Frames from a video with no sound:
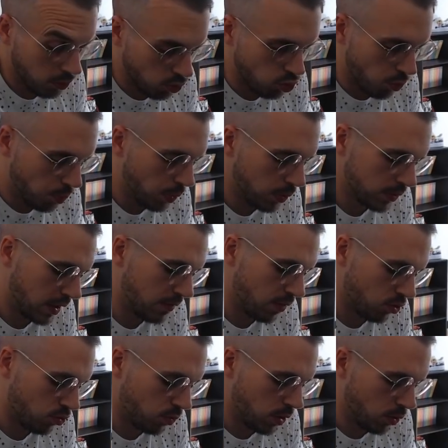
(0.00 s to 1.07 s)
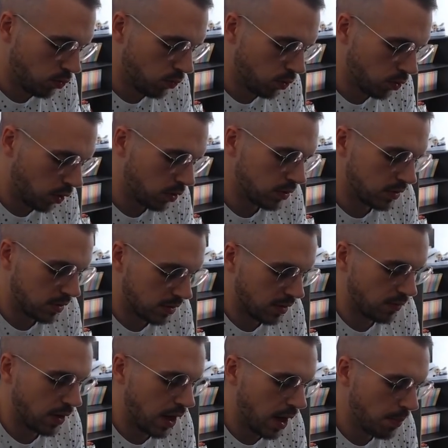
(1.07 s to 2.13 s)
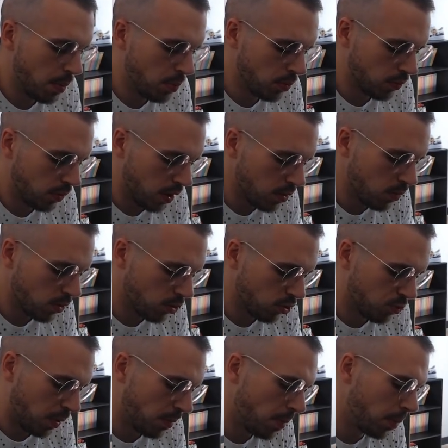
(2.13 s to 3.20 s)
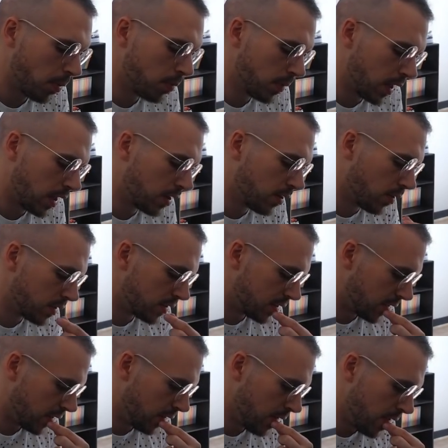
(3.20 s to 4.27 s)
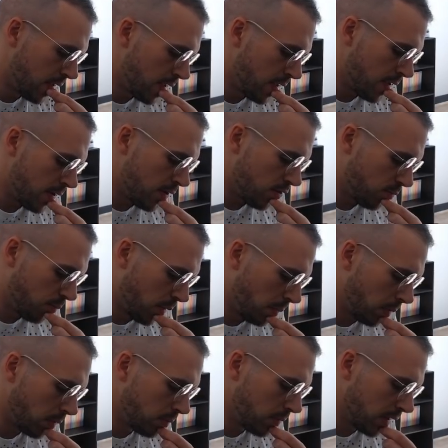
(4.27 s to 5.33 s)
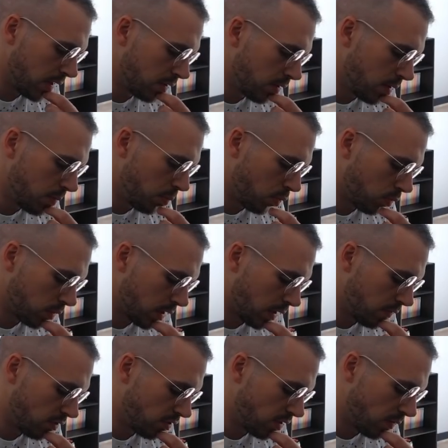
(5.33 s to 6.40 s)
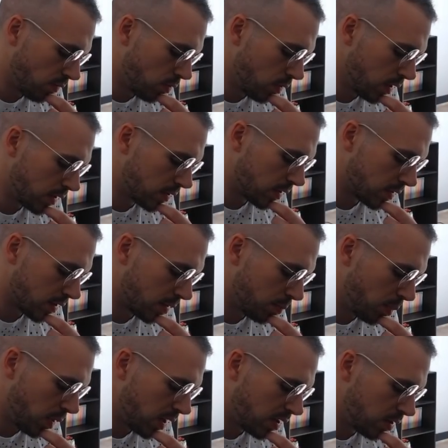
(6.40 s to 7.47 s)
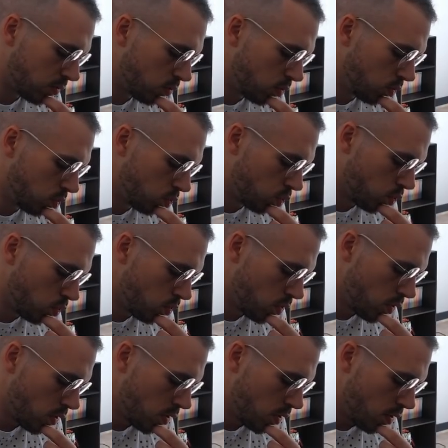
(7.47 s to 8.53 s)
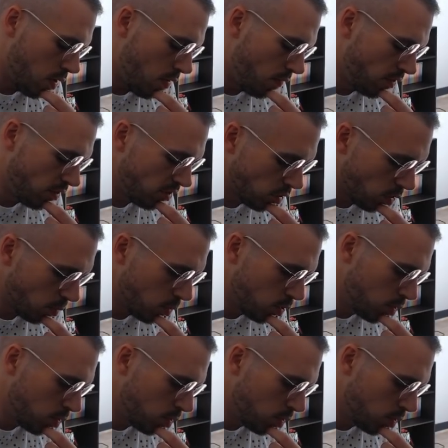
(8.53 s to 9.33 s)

je pense qu'il va jouer le nouveau Trunks et ça va un peu plus. Ah, que je pourrais même prendre Mirai Gohan ici. Hein. Je pourrais prendre Mirai Gohan pour contrer le Vegeta Violet, que ça serait pas ridicule du tout. Vegeto Blue,